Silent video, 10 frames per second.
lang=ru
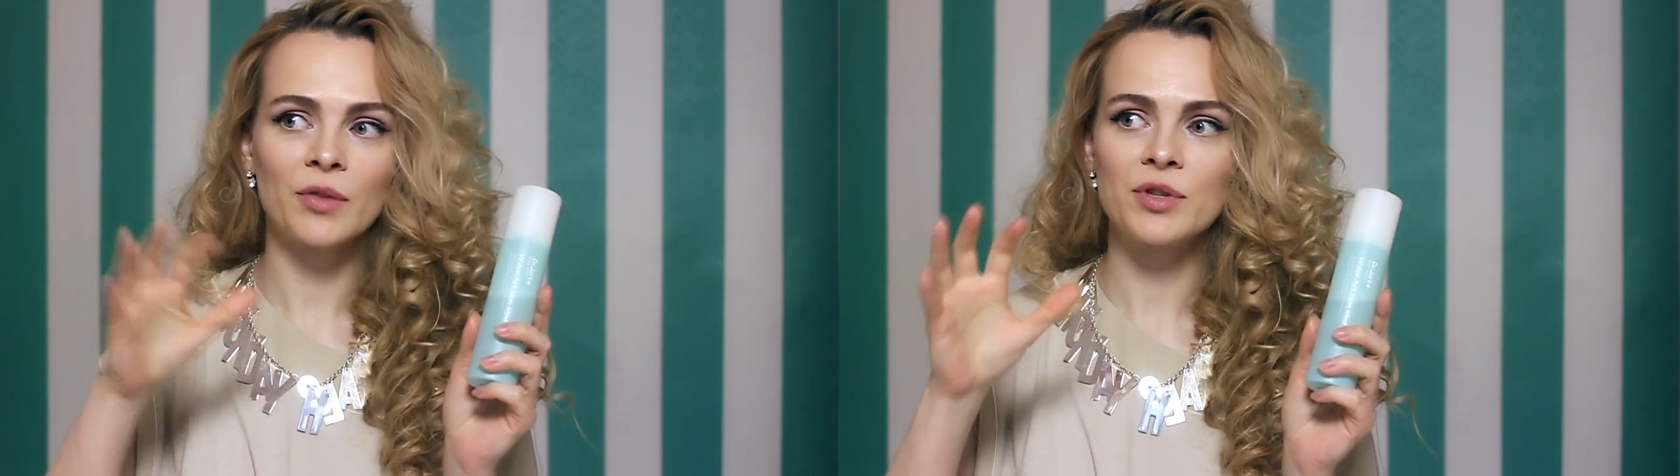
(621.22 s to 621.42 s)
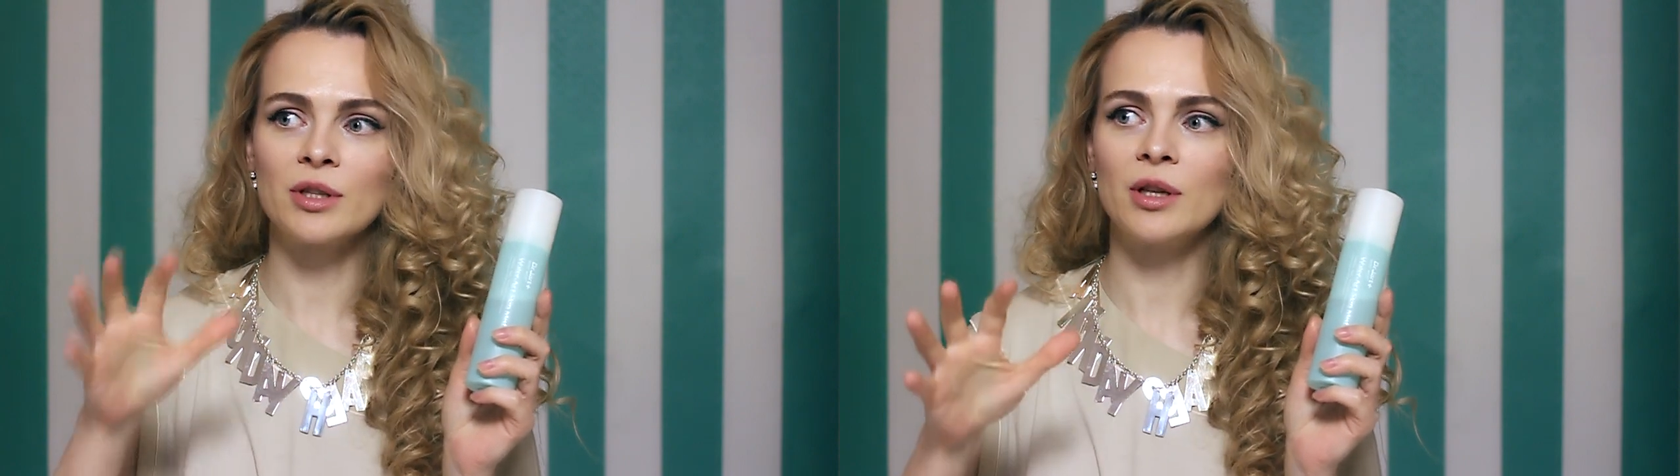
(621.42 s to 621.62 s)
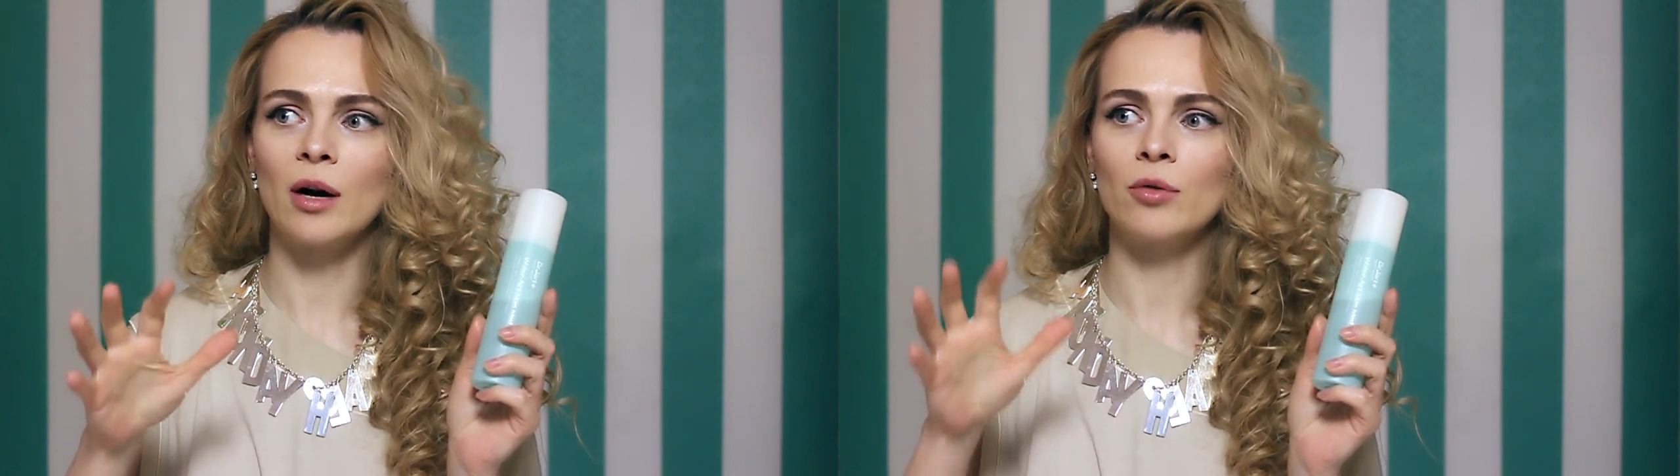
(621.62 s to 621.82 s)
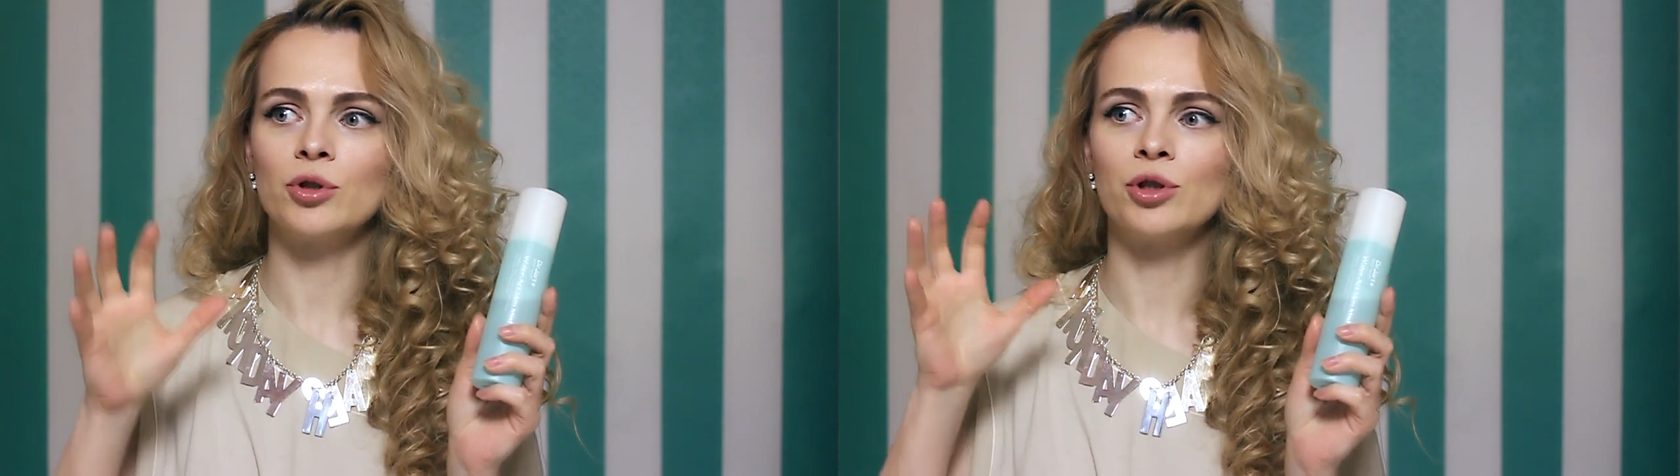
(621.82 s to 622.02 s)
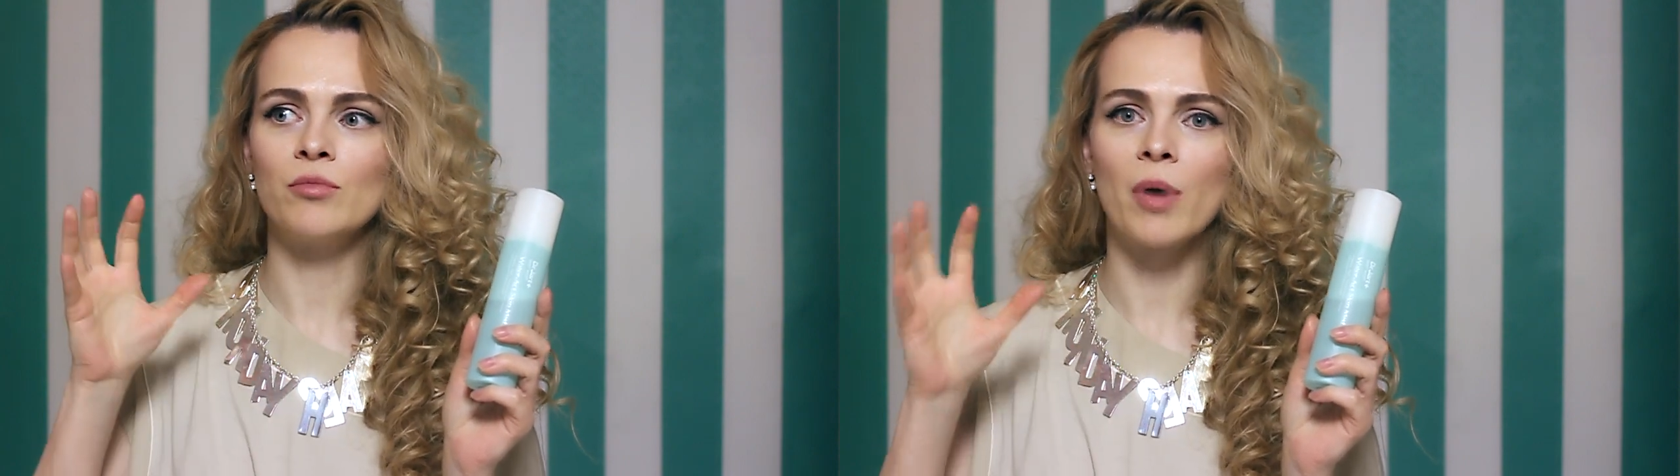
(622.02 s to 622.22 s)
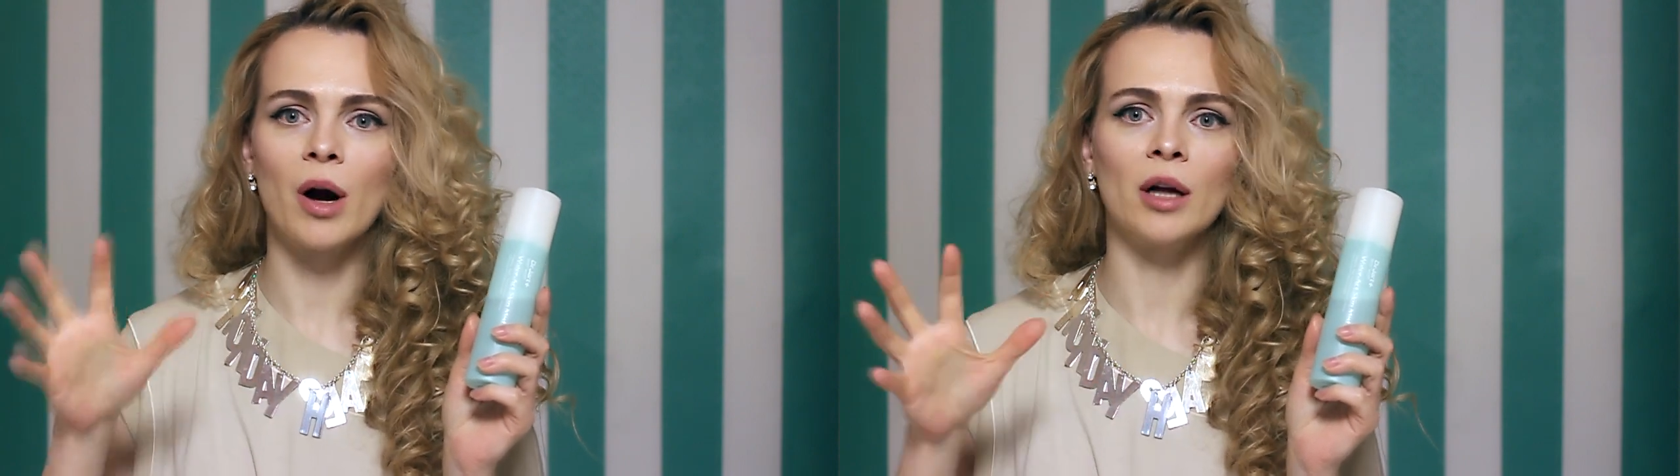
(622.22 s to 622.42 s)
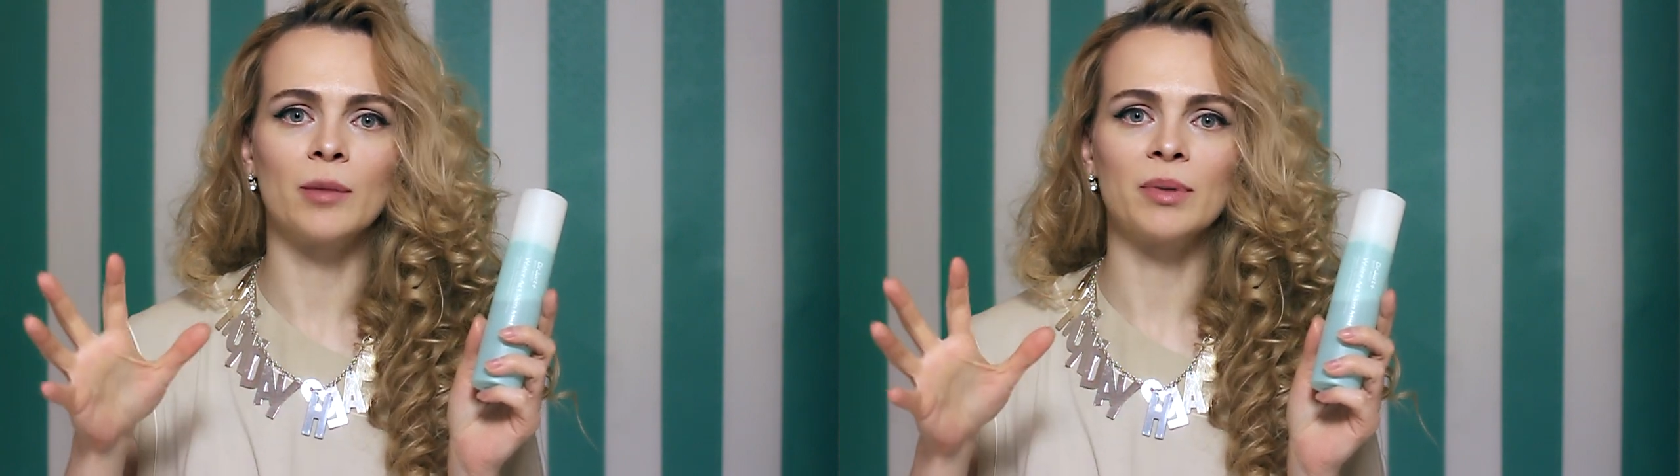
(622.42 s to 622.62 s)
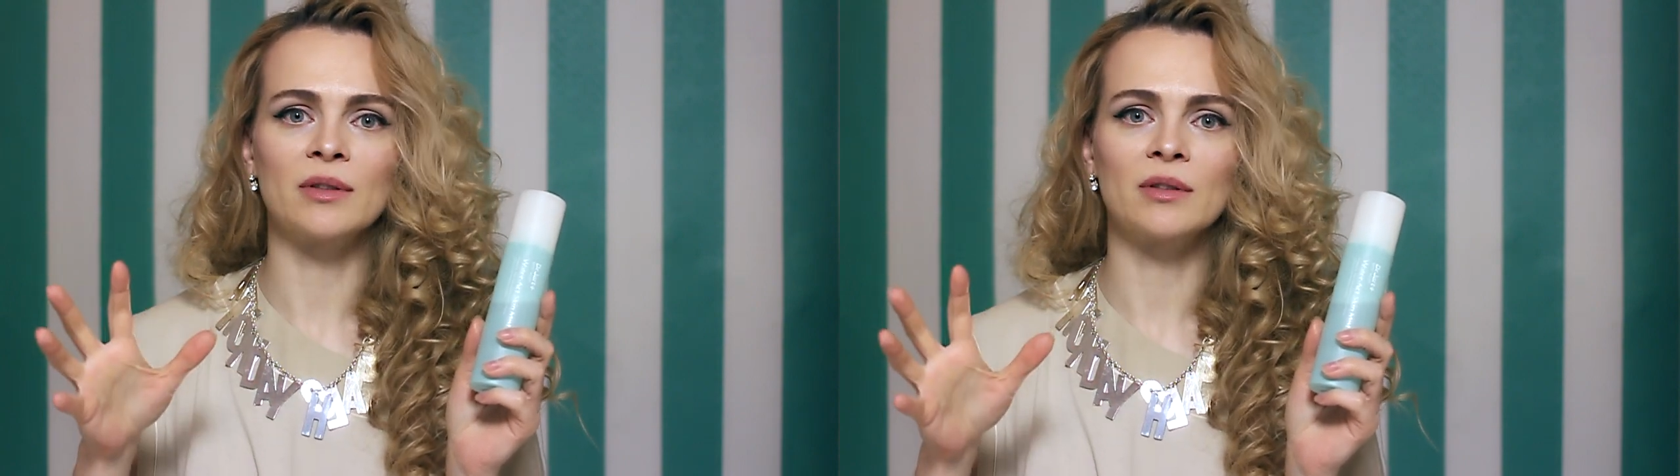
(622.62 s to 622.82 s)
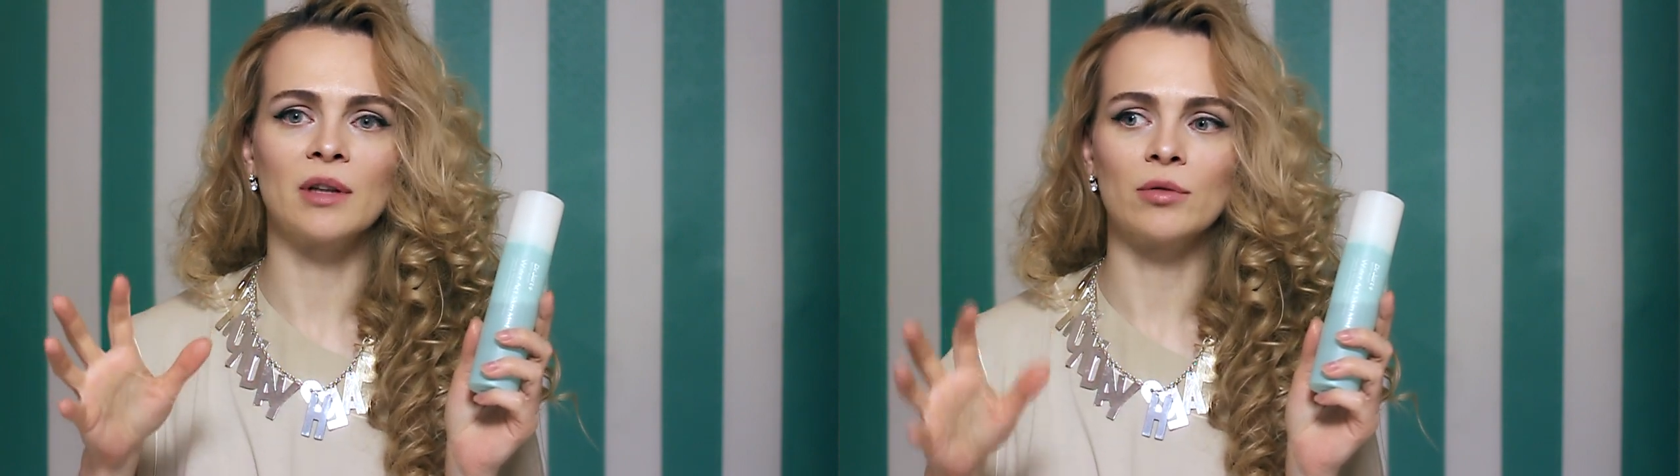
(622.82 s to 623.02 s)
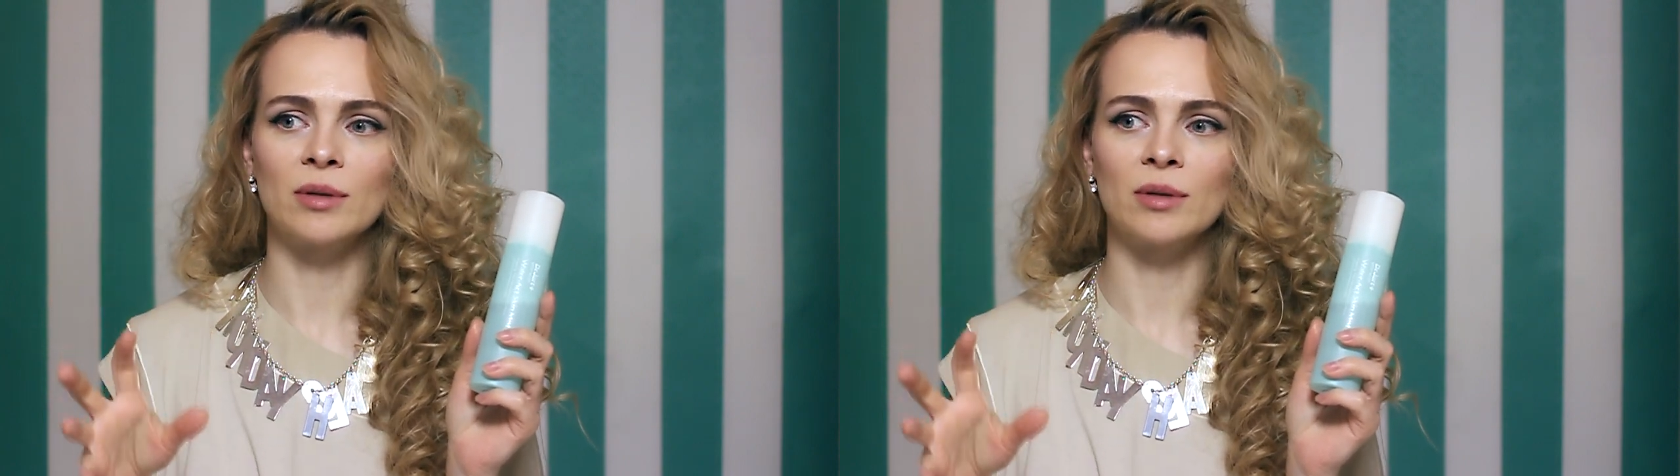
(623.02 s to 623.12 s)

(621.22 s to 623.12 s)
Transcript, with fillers: всегда очень богата по составу.